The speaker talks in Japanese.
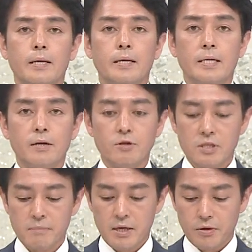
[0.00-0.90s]

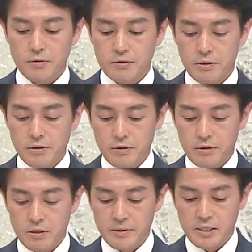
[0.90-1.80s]
広島の冬の
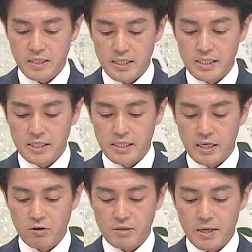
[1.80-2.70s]
風物詩
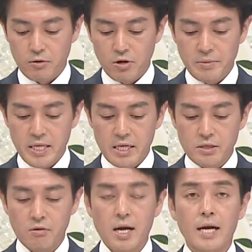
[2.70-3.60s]
広島
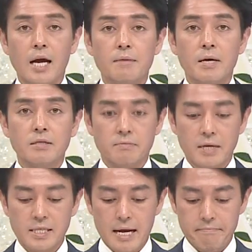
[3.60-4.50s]
ドリミネーションが開幕し
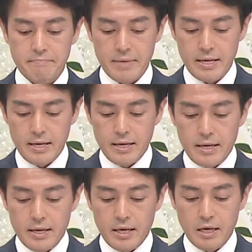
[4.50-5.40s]
ました
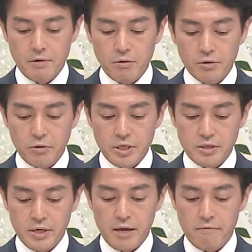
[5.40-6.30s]
平和大通り
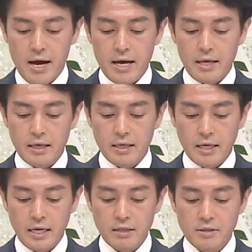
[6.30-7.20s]
周辺は
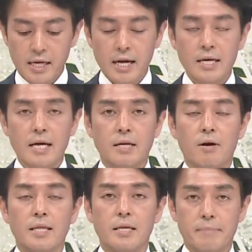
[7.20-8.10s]
光の世界が
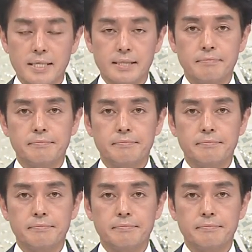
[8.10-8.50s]
広がっています